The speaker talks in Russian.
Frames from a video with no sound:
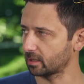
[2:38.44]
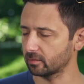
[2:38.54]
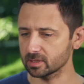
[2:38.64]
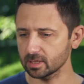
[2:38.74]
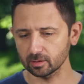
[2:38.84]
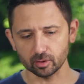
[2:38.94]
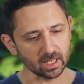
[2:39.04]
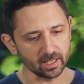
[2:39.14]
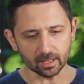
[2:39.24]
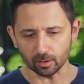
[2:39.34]
игровой зал. То
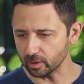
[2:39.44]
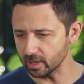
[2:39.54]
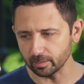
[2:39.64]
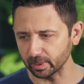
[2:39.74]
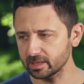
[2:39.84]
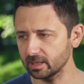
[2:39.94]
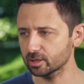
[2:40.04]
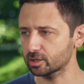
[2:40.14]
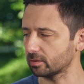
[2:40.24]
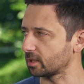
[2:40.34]
есть они налоги не
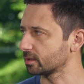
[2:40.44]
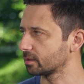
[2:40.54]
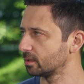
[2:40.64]
платили, что ли?